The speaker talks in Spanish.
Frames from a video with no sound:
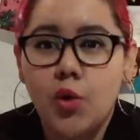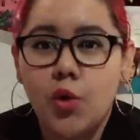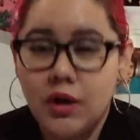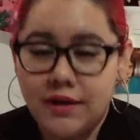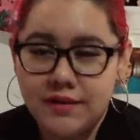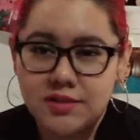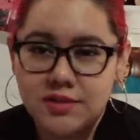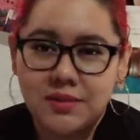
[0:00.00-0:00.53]

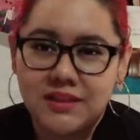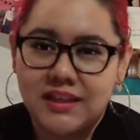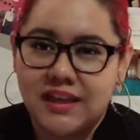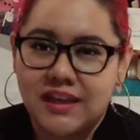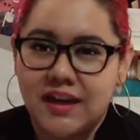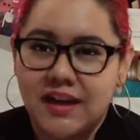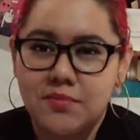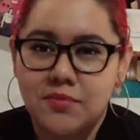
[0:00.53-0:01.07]
Una vez
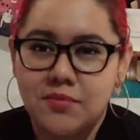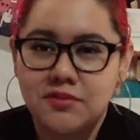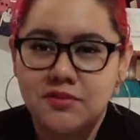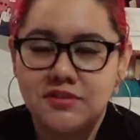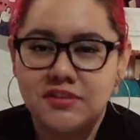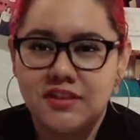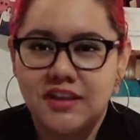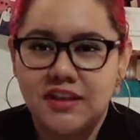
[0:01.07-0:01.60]

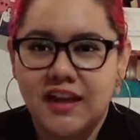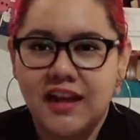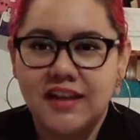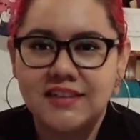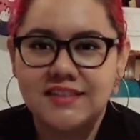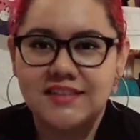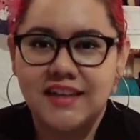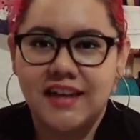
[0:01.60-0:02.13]
platicamos
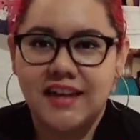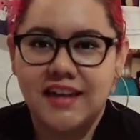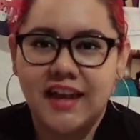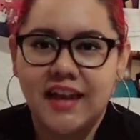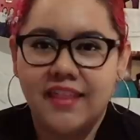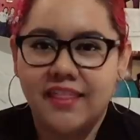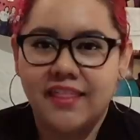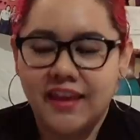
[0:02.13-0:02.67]

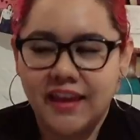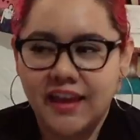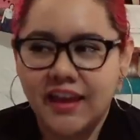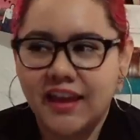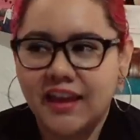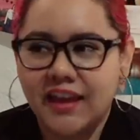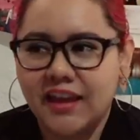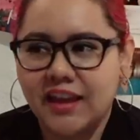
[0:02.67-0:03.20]
acerca
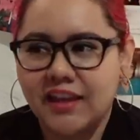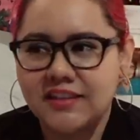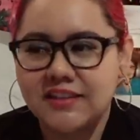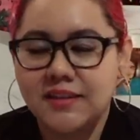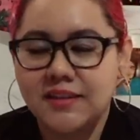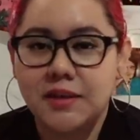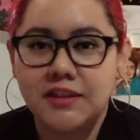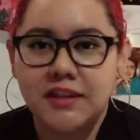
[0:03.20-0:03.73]
de
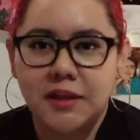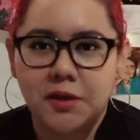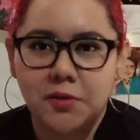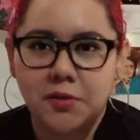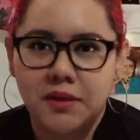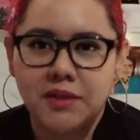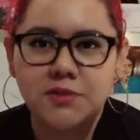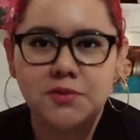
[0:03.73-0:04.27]
si te
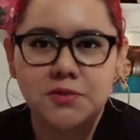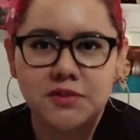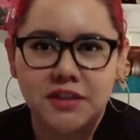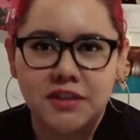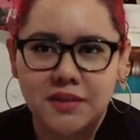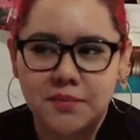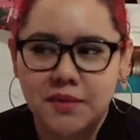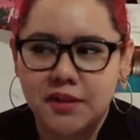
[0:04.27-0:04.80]
comías tus
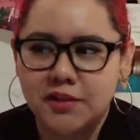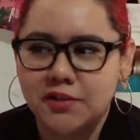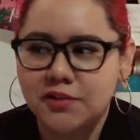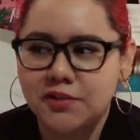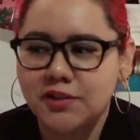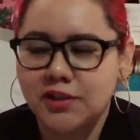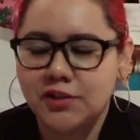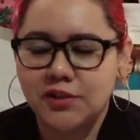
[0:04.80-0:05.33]

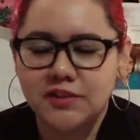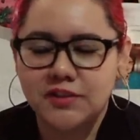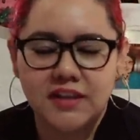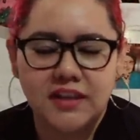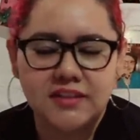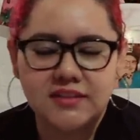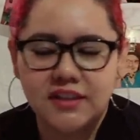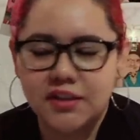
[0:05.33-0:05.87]
sentimientos y yo decía,
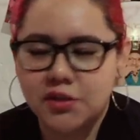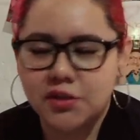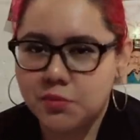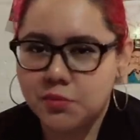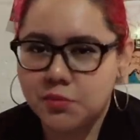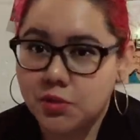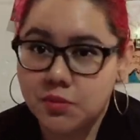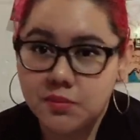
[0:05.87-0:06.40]
es que yo no
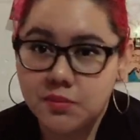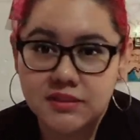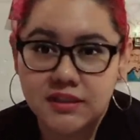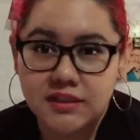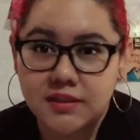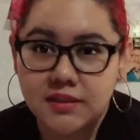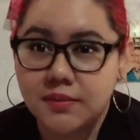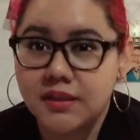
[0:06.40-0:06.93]
me como mis
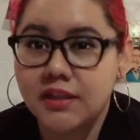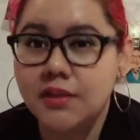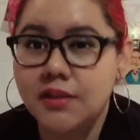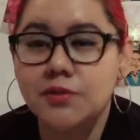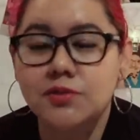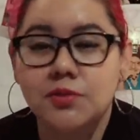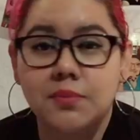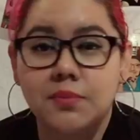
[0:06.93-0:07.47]

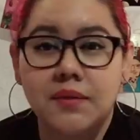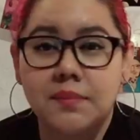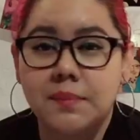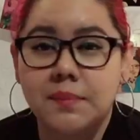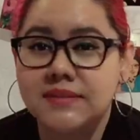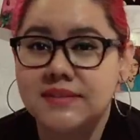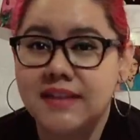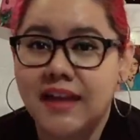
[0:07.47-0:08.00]
sentimientos, no me ha
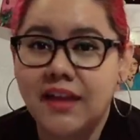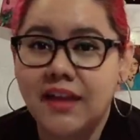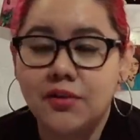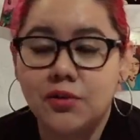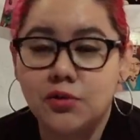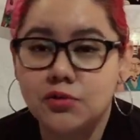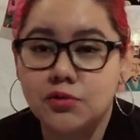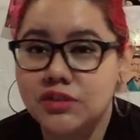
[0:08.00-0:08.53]
pasado,
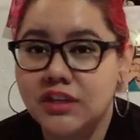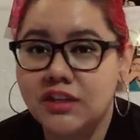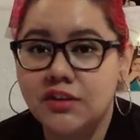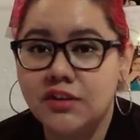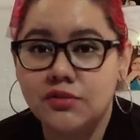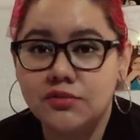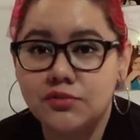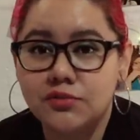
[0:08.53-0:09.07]
no sé,
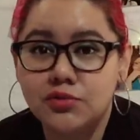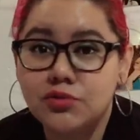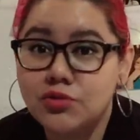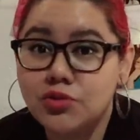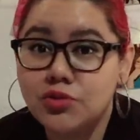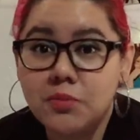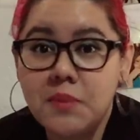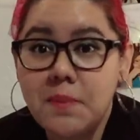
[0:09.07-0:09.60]
no,
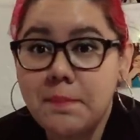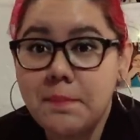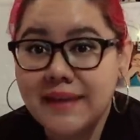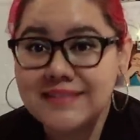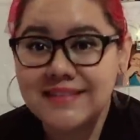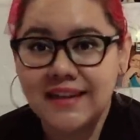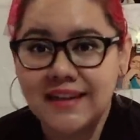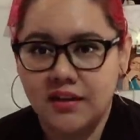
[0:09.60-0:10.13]
no me
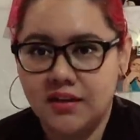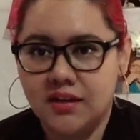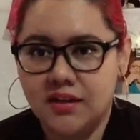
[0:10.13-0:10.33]
pasa.